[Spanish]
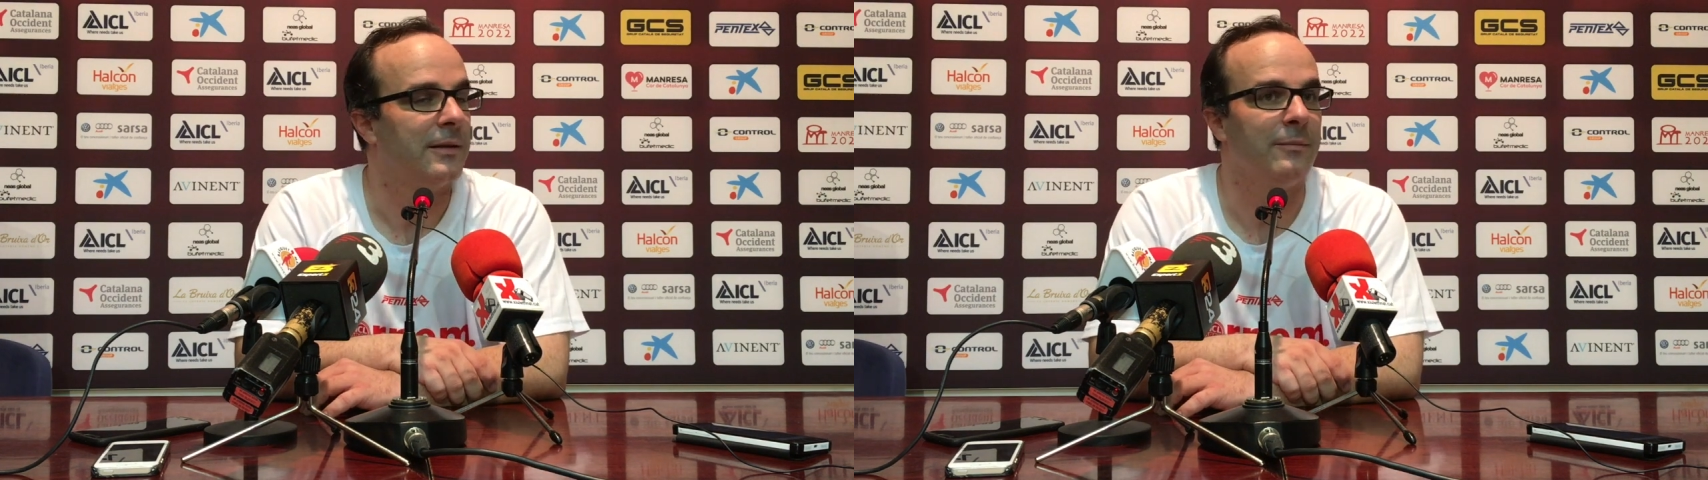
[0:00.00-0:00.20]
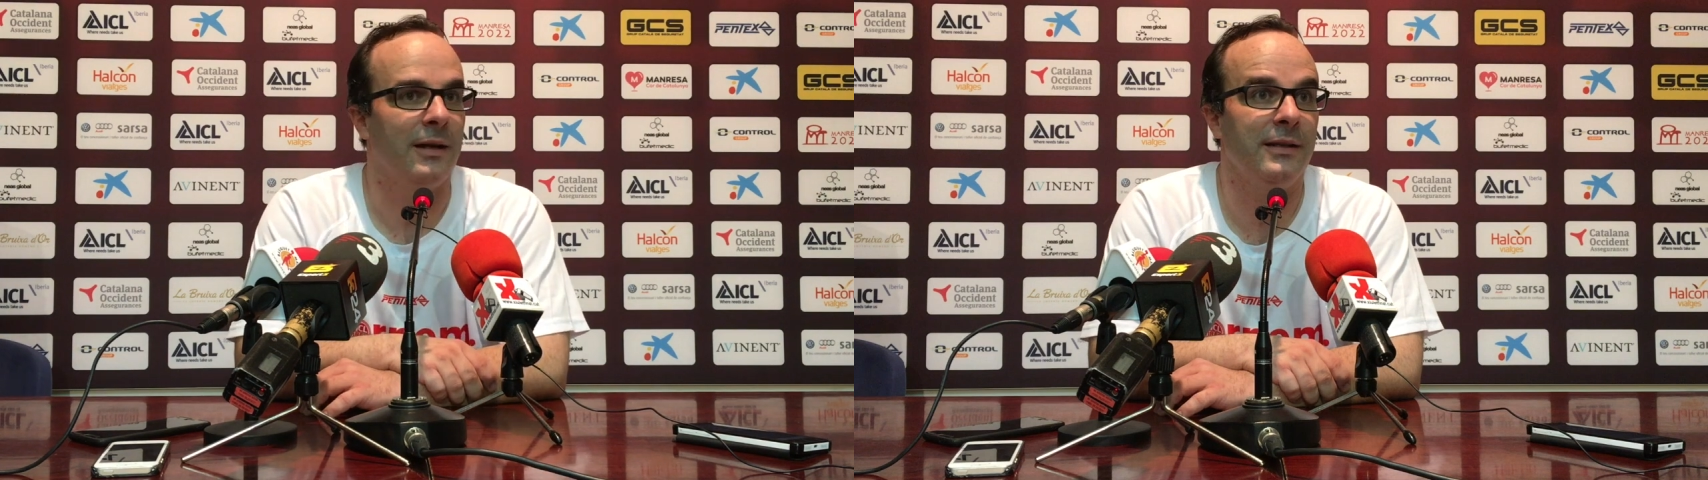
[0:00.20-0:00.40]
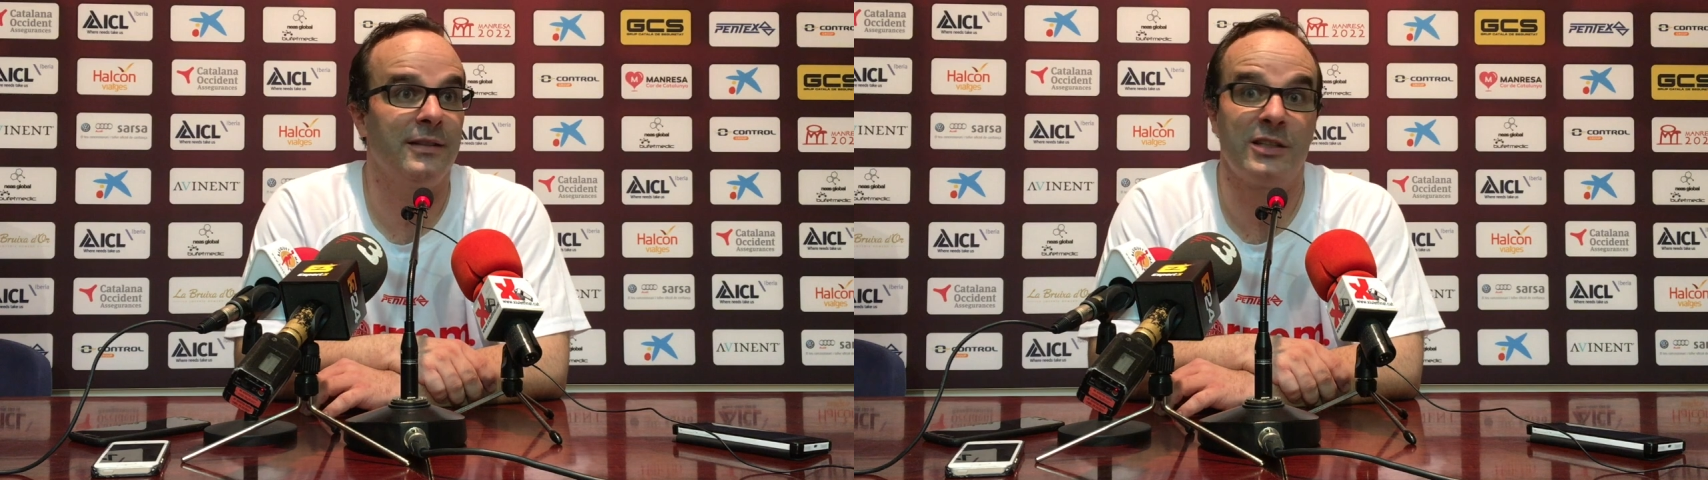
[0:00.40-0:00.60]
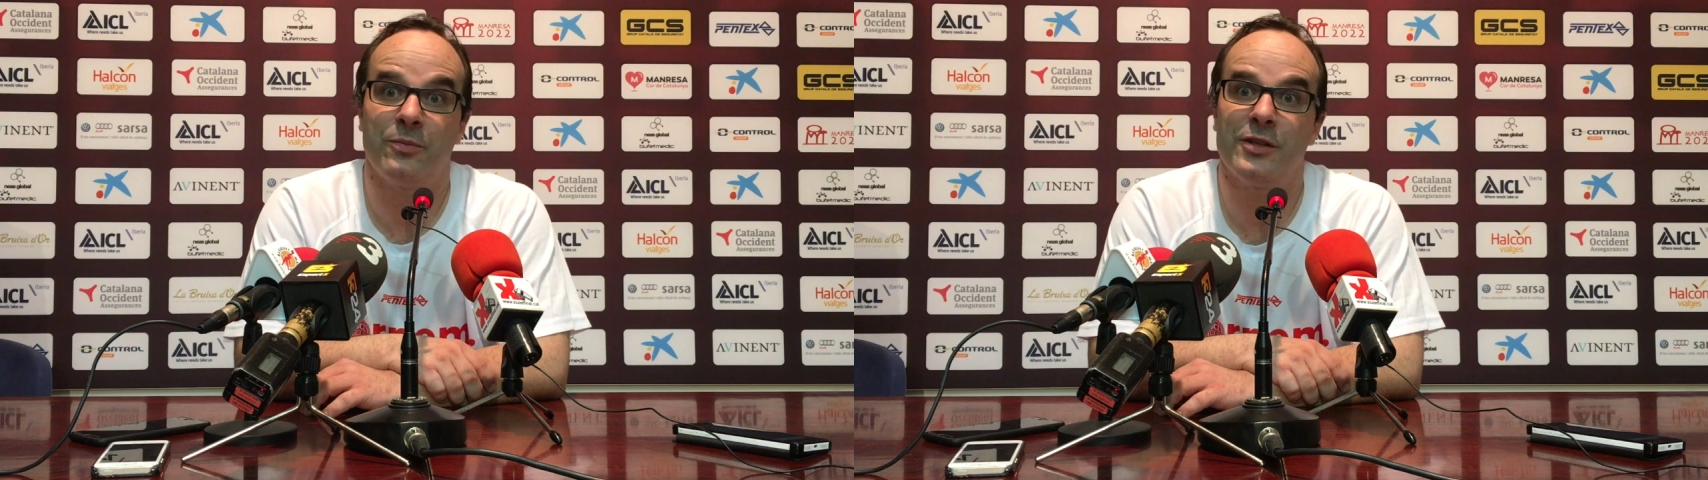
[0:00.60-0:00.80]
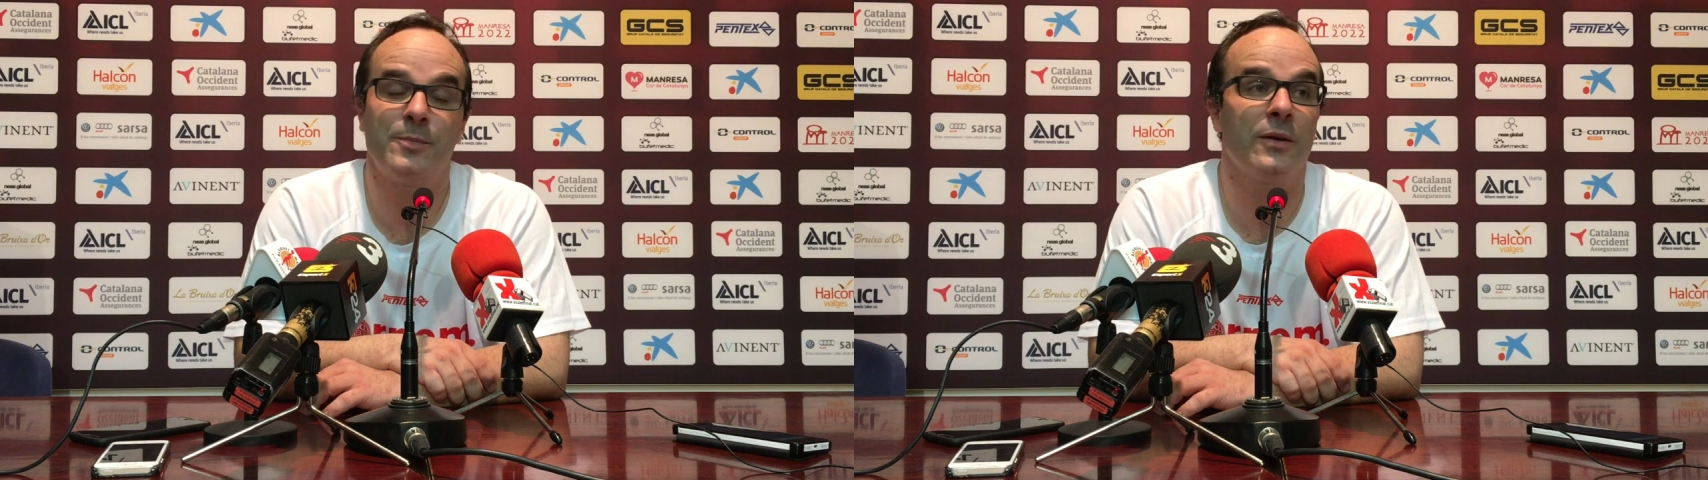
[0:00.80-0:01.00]
Valientes, se
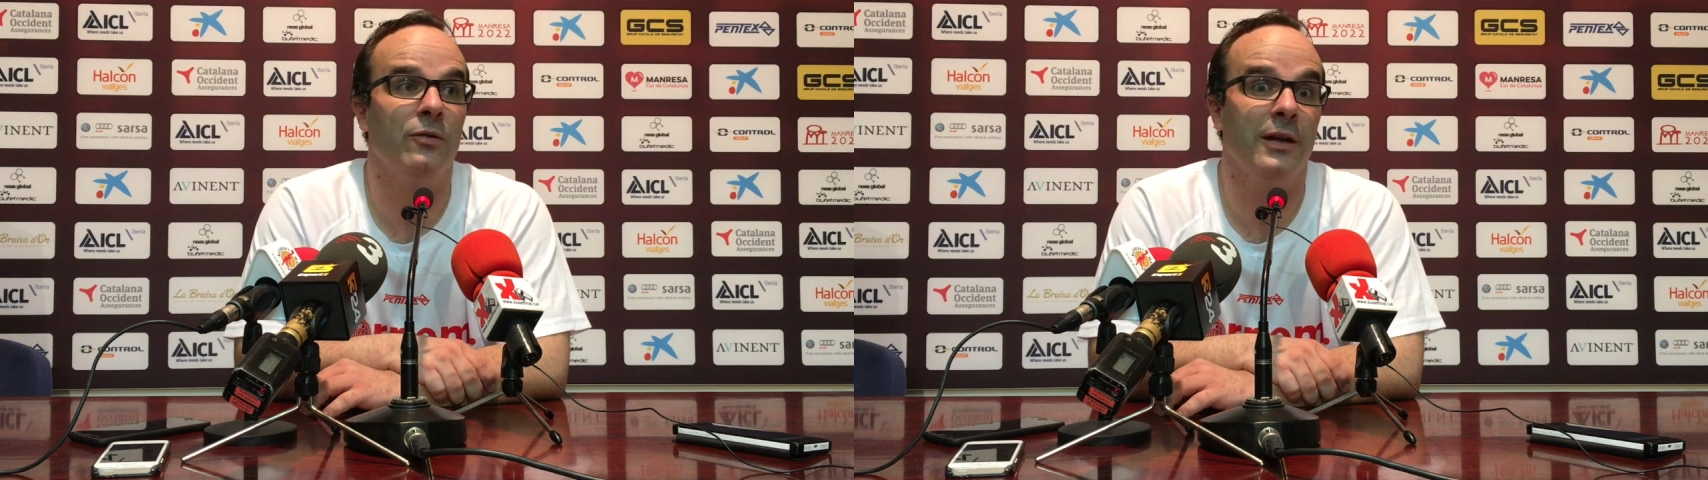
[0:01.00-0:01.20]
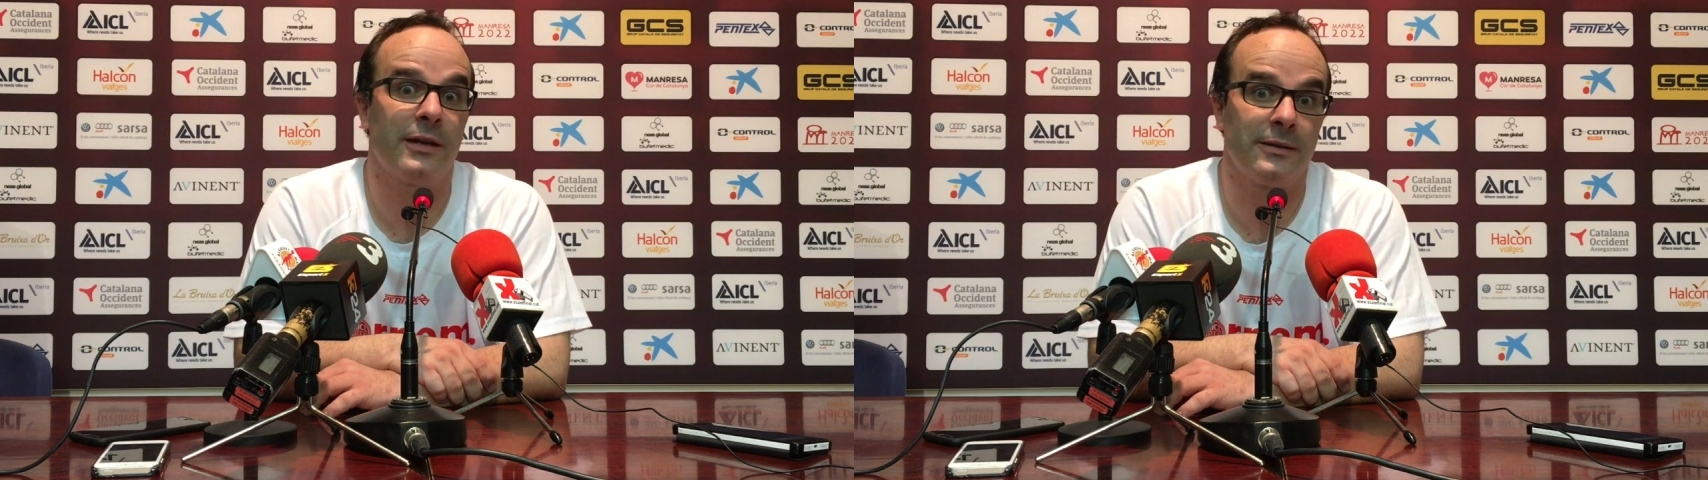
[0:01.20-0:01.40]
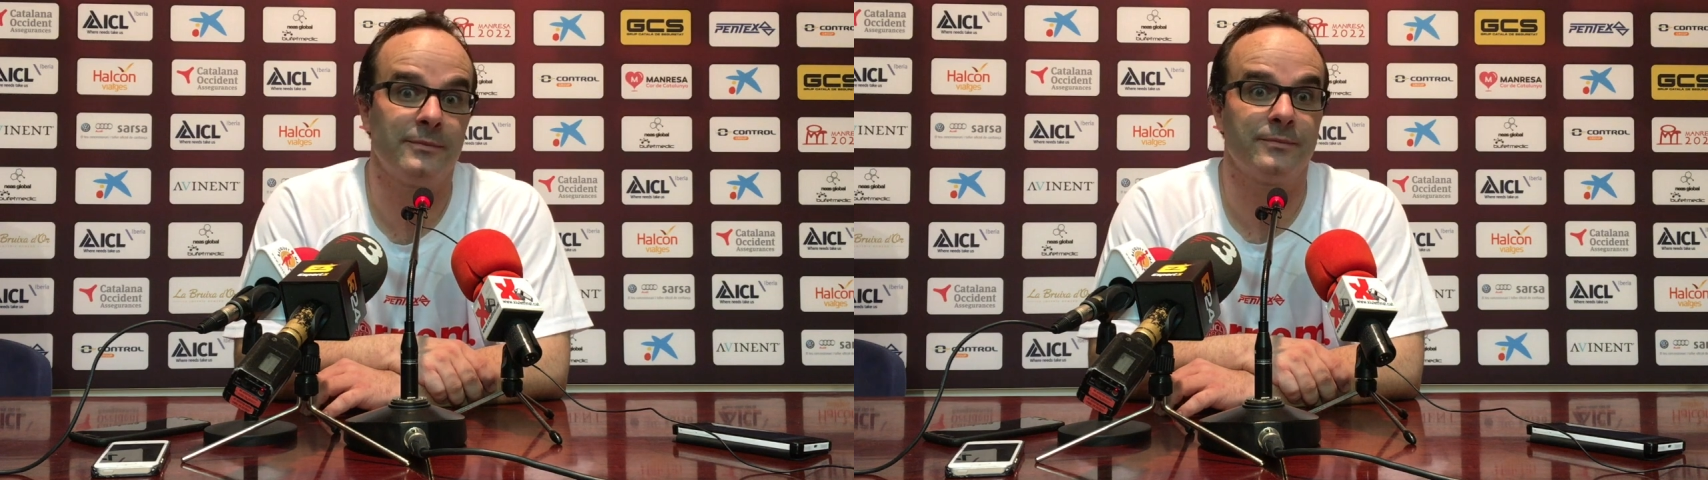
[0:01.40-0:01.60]
puede especular,